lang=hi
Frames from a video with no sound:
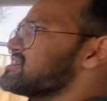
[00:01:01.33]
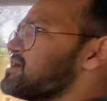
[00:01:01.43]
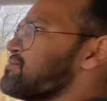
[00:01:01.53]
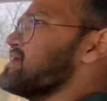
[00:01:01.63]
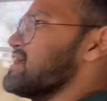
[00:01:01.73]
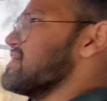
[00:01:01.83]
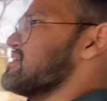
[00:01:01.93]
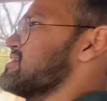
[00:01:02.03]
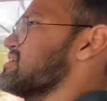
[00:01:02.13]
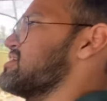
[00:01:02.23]
सेम ही है
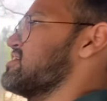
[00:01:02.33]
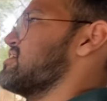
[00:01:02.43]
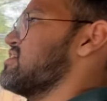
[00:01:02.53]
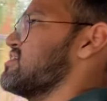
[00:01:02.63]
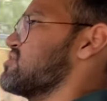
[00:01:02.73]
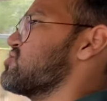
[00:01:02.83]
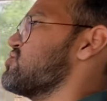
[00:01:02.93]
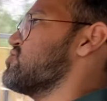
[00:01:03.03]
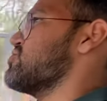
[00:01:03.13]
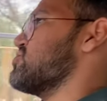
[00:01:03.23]
तो
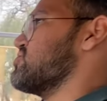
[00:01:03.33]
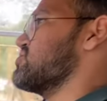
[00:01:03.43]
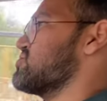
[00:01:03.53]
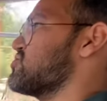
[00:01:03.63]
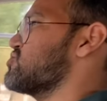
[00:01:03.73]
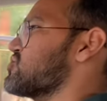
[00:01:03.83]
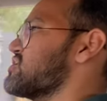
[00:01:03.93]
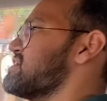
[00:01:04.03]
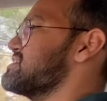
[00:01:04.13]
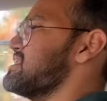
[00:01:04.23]
दोनों
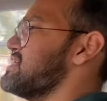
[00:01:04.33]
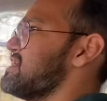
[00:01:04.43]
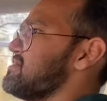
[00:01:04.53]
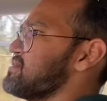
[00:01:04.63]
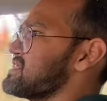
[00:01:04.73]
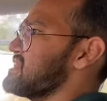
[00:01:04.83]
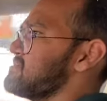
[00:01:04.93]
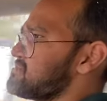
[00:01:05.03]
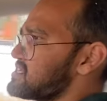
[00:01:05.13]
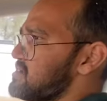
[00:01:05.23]
इसलिए बनता
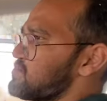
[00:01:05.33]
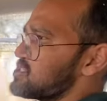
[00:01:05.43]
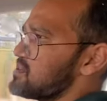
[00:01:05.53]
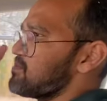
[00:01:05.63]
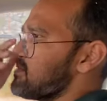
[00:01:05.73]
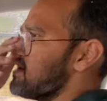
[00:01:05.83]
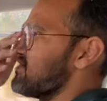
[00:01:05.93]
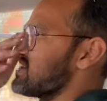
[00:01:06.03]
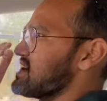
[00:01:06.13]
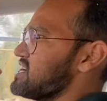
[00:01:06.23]
है सिर्फ और सिर्फ
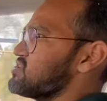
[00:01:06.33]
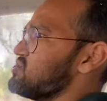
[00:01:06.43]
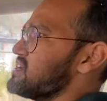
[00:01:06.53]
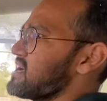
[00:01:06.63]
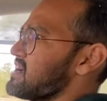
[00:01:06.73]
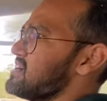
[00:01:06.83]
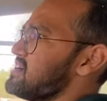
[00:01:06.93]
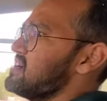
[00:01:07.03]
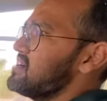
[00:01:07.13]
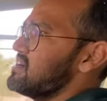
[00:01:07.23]
फ़र्क है तो एक
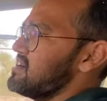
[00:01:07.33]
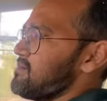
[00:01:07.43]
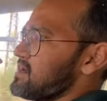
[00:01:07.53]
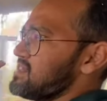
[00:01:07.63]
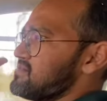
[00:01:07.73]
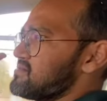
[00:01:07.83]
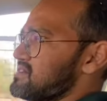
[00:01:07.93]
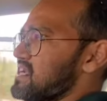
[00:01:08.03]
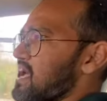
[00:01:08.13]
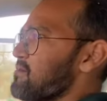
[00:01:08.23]
मतलब
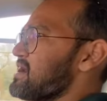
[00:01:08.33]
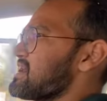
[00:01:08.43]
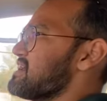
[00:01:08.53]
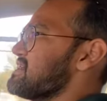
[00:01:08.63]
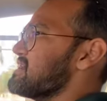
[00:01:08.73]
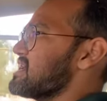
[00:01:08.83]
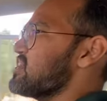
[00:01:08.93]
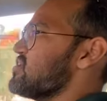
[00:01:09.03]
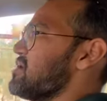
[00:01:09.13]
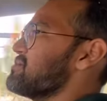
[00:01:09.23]
सेगमेंट का कह
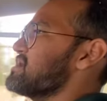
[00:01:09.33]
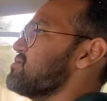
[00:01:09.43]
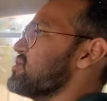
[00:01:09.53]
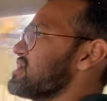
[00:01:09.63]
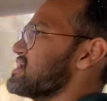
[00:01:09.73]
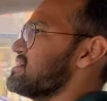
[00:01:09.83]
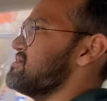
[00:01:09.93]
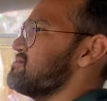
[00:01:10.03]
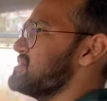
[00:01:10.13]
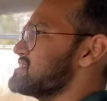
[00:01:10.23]
लो आपकी वो एक
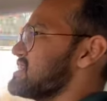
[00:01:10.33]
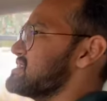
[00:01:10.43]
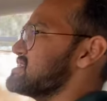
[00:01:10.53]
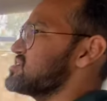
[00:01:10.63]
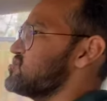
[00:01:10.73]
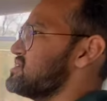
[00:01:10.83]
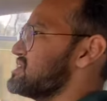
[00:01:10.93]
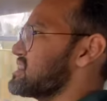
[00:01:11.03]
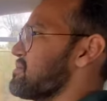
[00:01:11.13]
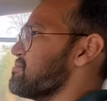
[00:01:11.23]
मिड साइज एस
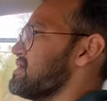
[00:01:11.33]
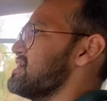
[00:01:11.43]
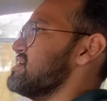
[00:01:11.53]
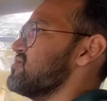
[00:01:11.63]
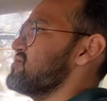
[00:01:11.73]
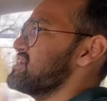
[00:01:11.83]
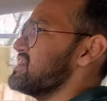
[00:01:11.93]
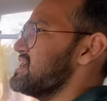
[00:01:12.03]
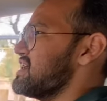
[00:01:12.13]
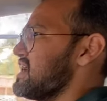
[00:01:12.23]
टाइप में है और
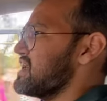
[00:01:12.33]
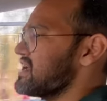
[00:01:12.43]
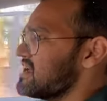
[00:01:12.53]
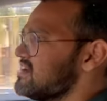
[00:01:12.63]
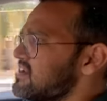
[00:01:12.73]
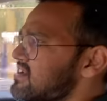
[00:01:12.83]
ये है एक